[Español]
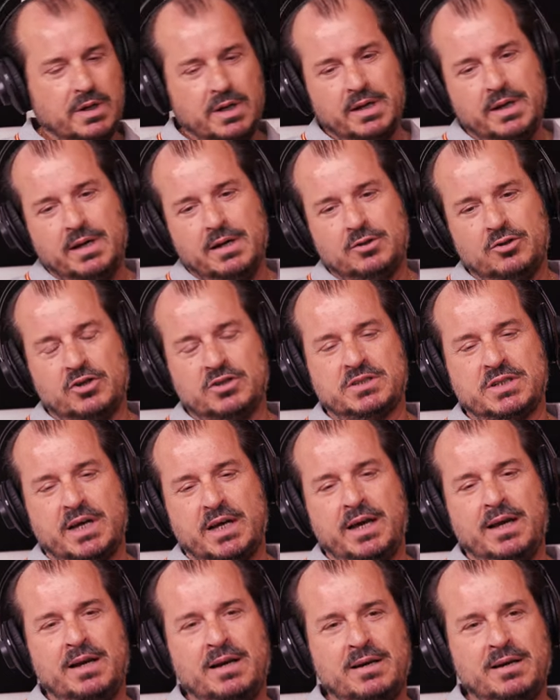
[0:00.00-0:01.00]
Entonces
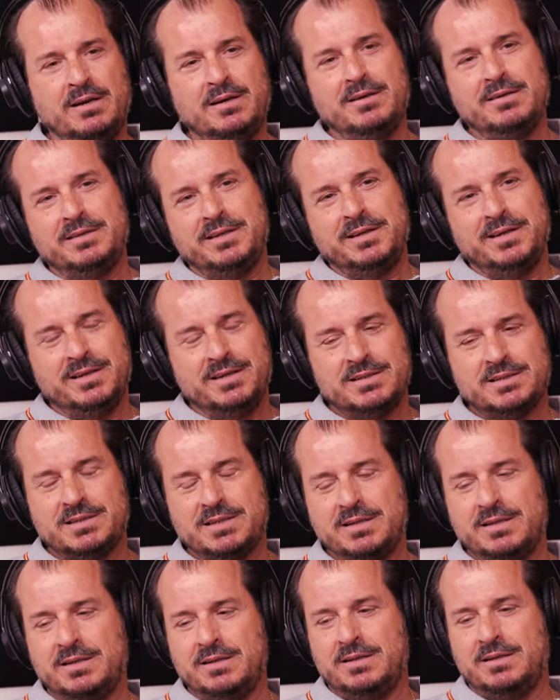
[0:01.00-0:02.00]
él tiene
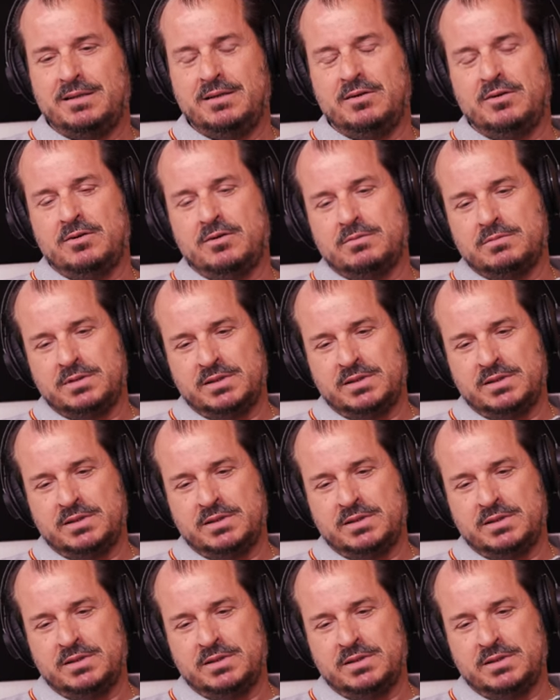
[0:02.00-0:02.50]
ese, digo,